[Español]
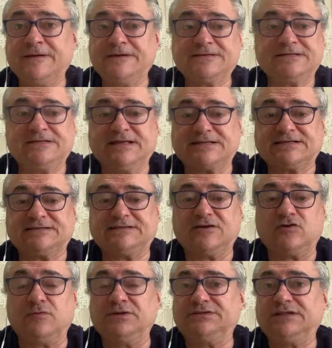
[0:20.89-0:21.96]
Si ya se están
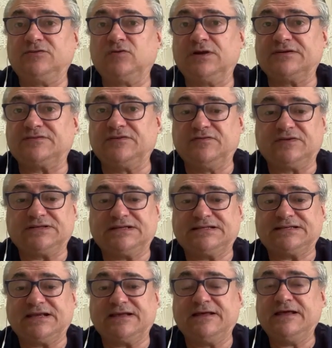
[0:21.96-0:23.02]
comentando las cifras y
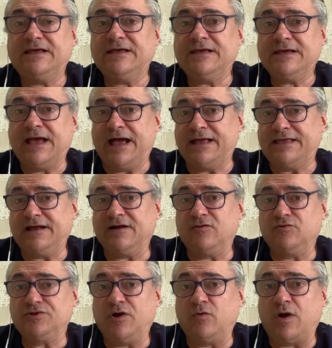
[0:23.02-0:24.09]
se ha,
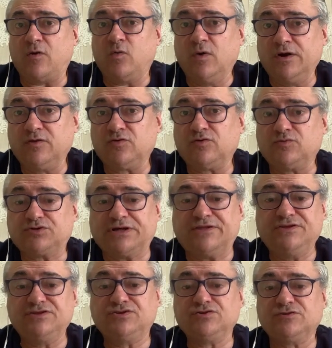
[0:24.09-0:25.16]
llegado ya a un acuerdo, como se ha
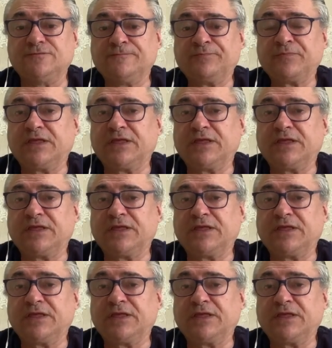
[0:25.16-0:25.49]
dicho,